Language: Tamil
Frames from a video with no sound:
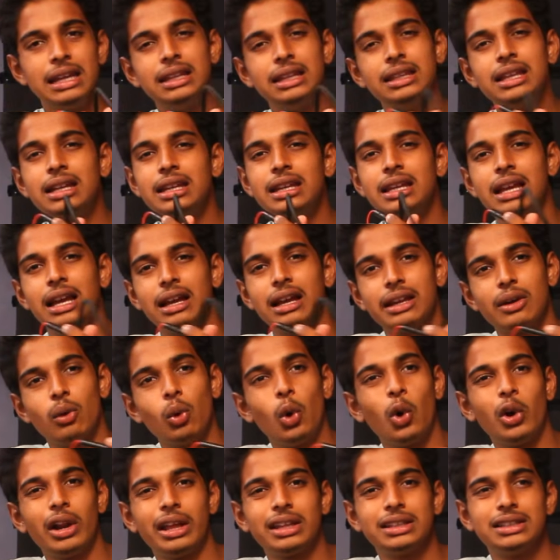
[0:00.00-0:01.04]
இதை நீங்கள்
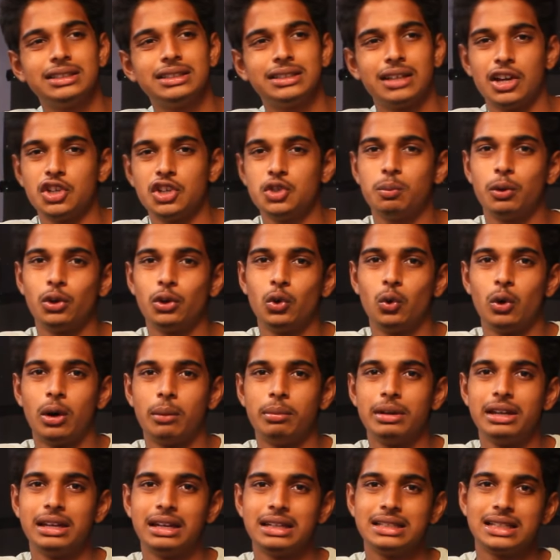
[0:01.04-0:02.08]
எவ்வளோ நேரத்துக்கு சார்ஜ் பண்ணும்
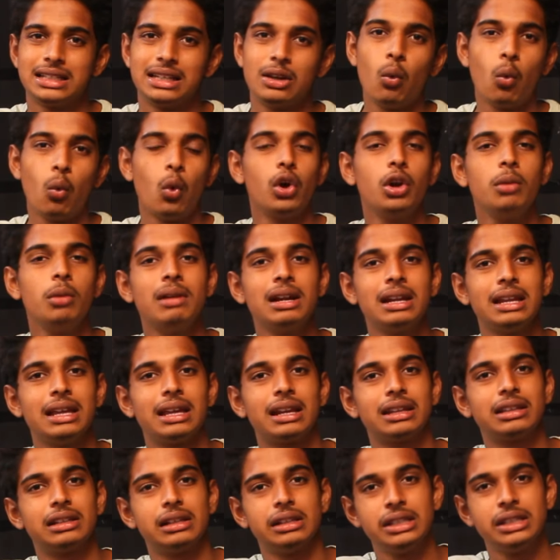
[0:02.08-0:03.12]
அப்படின்னு நினச்சிங்கன்னா ஒரு மணி
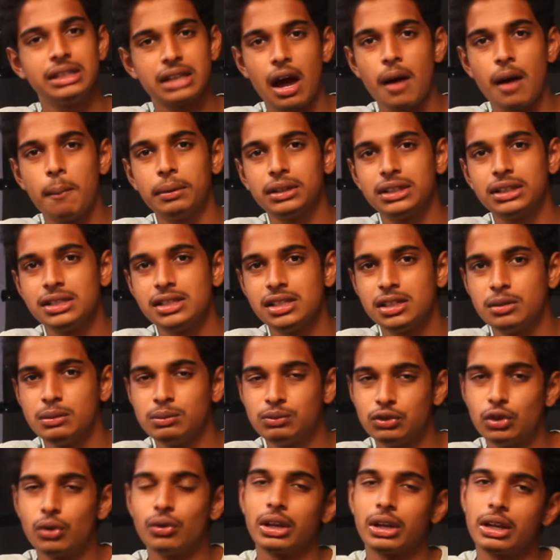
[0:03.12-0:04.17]
நேரத்துலேருந்து நாற்பத்தஞ்சு
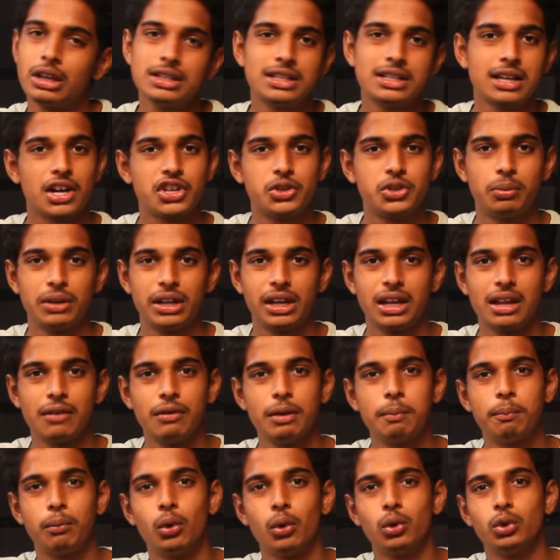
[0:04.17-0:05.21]
நிமிஷம் வரைக்கும் சார்ஜ்
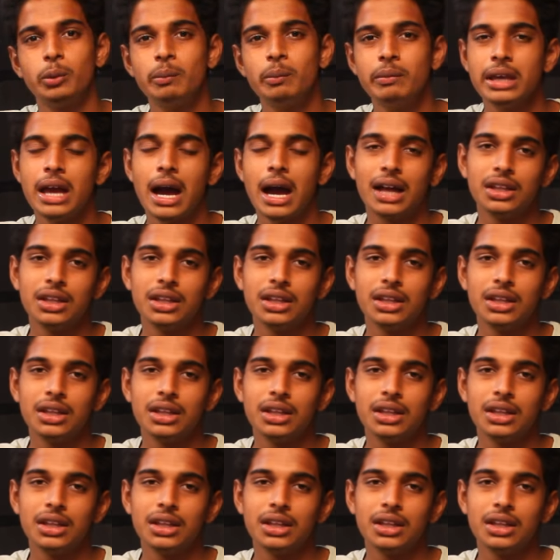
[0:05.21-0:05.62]
பண்ணிங்கனாவே போதும்